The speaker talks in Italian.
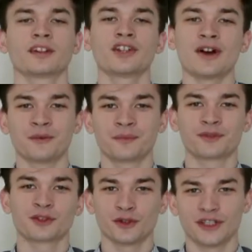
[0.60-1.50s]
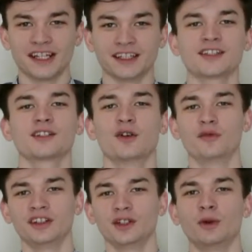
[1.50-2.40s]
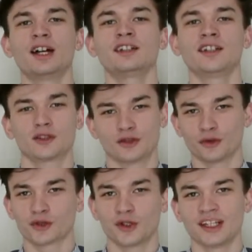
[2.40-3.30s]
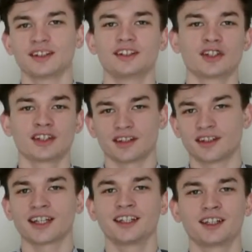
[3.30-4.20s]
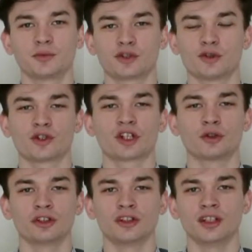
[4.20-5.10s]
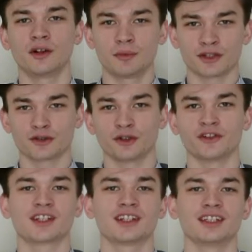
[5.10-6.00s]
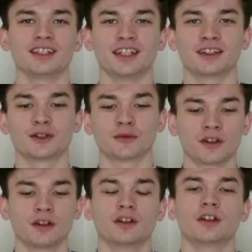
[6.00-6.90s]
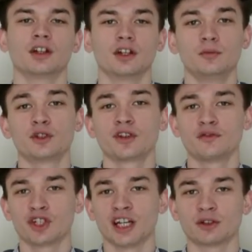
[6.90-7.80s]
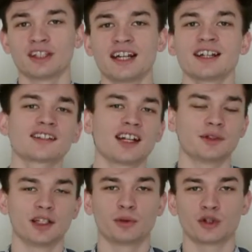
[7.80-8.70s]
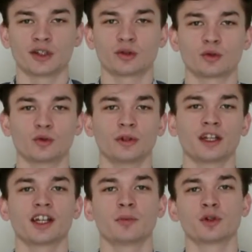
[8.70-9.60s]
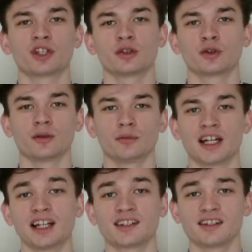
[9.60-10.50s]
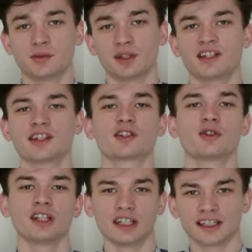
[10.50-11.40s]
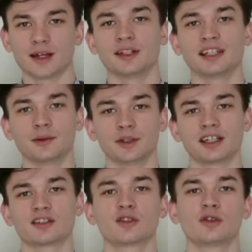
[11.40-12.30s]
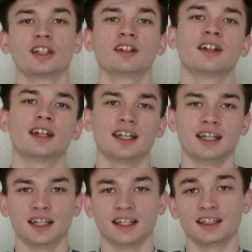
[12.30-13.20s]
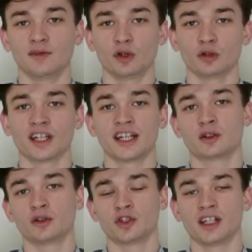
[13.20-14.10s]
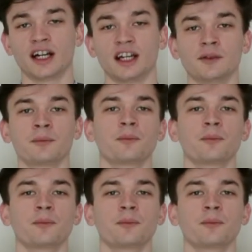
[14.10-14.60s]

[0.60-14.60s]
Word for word: Ciao, sono Dennis, ho 22 anni e sono uno studente di Scienze Tecniche di Psicologia Cognitiva presso l'Università di Trento. Mi sono avvicinato ad Aras tramite il progetto Super, che è un progetto che mira alla sensibilizzazione del tema delle migrazioni e del volontariato in generale.